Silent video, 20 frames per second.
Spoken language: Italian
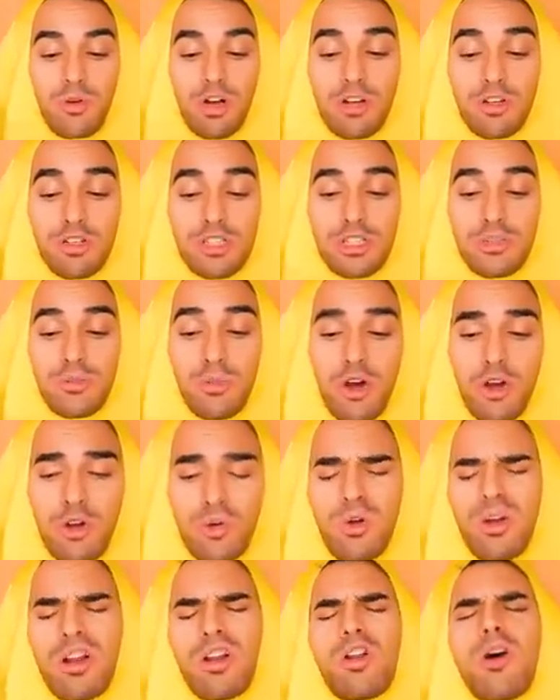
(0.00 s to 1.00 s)
qualcosa di
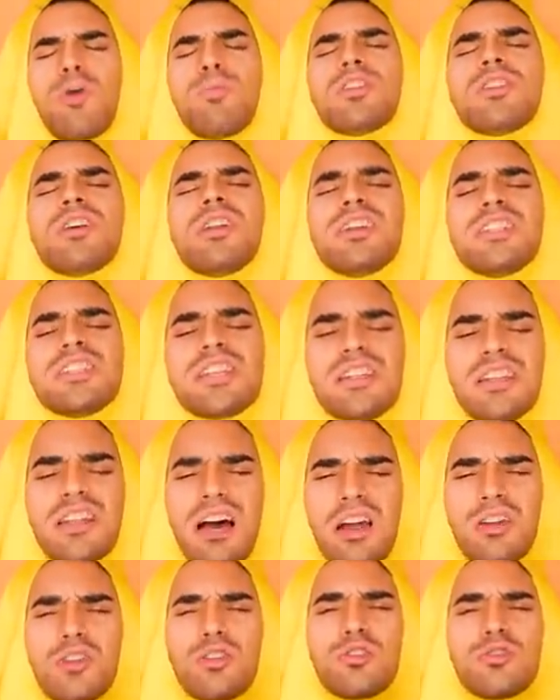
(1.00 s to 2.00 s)
buono Quel robot
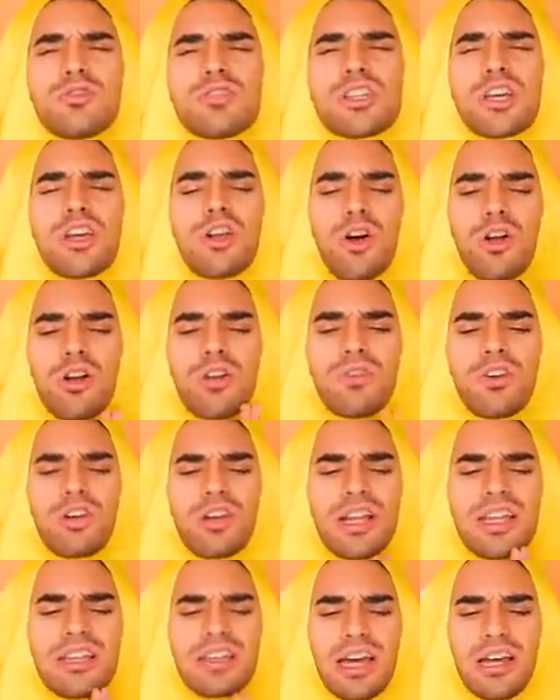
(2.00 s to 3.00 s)
leggendario non ce l'ho, lo
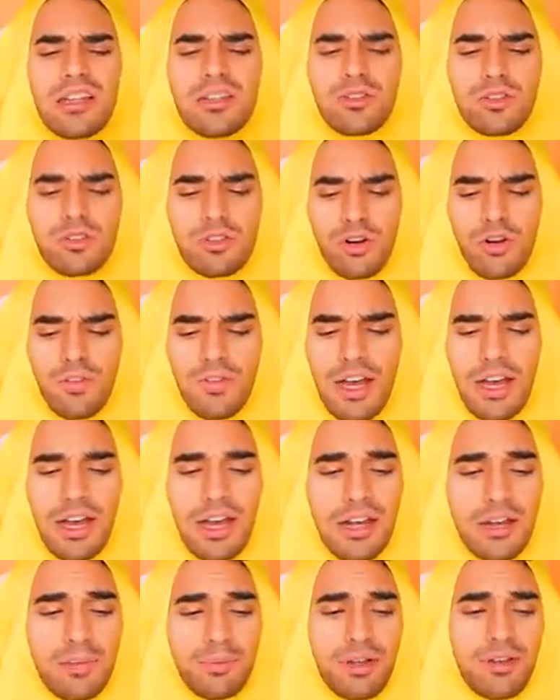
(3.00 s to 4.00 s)
vorrei tanto soltanto trovare,